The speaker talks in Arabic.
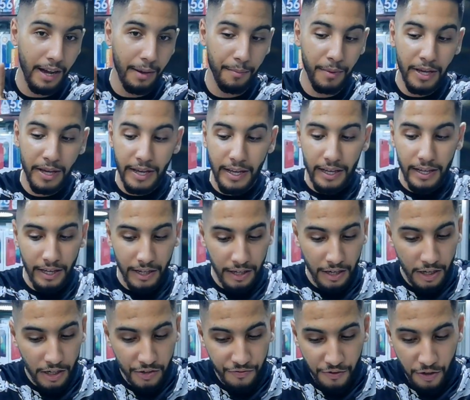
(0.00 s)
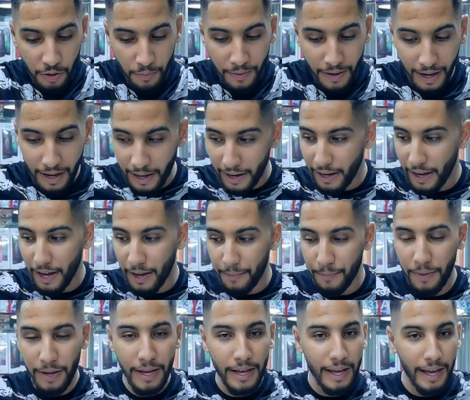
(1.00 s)
يعني الا شفناهم كارقام
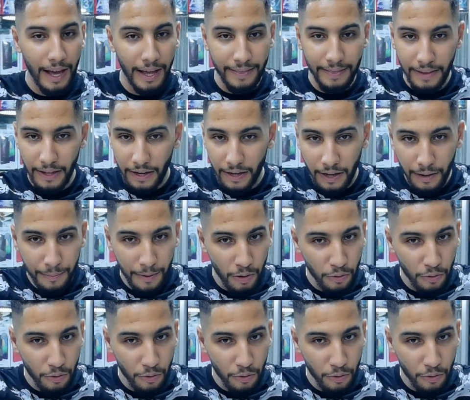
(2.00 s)
عندنا هنا 64